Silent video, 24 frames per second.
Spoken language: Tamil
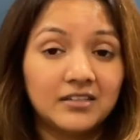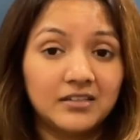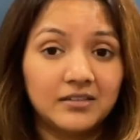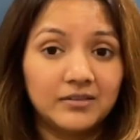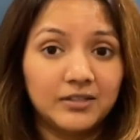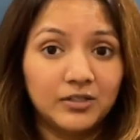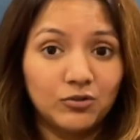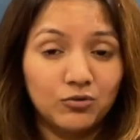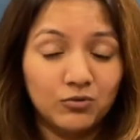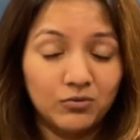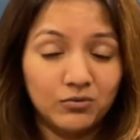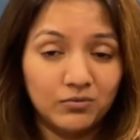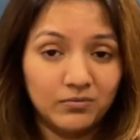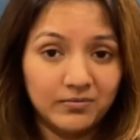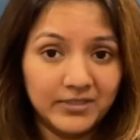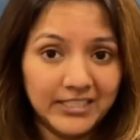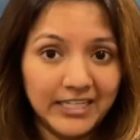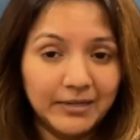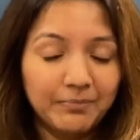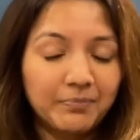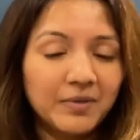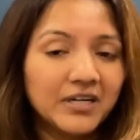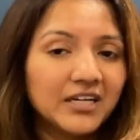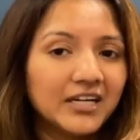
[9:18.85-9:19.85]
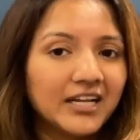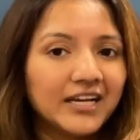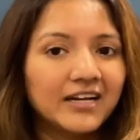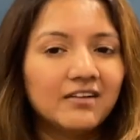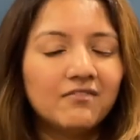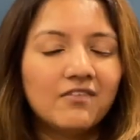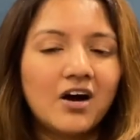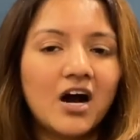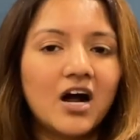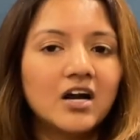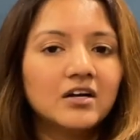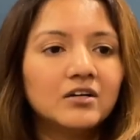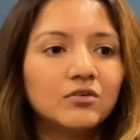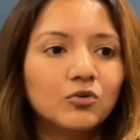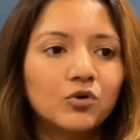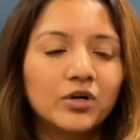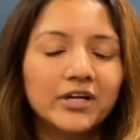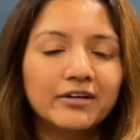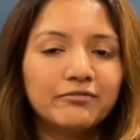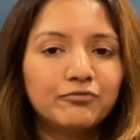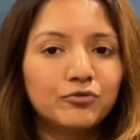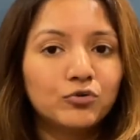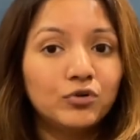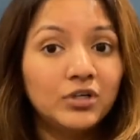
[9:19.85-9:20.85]
இன்னும் செட் பண்ணல ஏன்னா
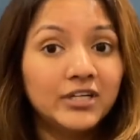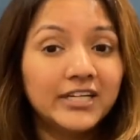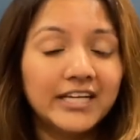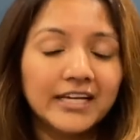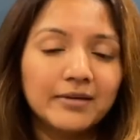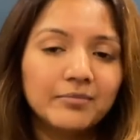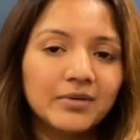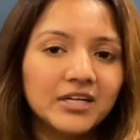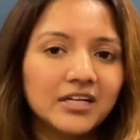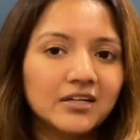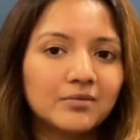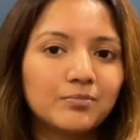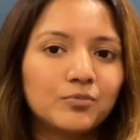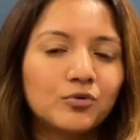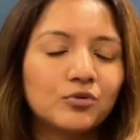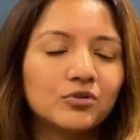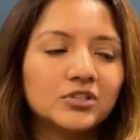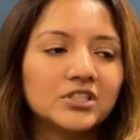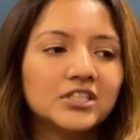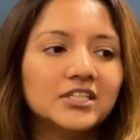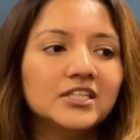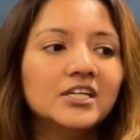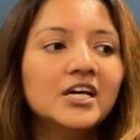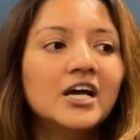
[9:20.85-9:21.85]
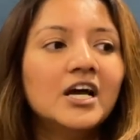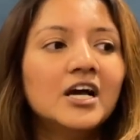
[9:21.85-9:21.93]
வானோடைய ஃபுல் டைம் எனக்கு போகுது